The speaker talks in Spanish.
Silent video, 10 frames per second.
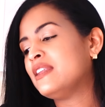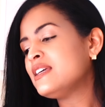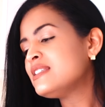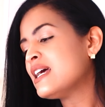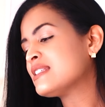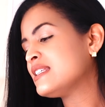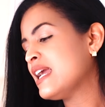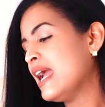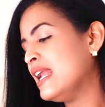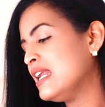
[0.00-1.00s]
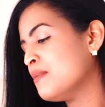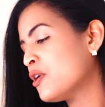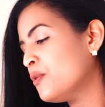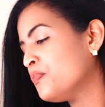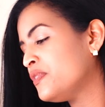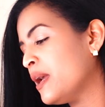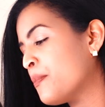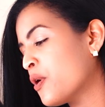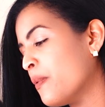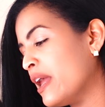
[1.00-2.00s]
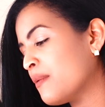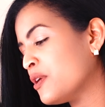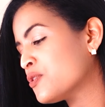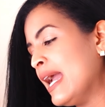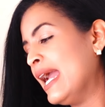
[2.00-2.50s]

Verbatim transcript: Dice así el libro de Proverbios.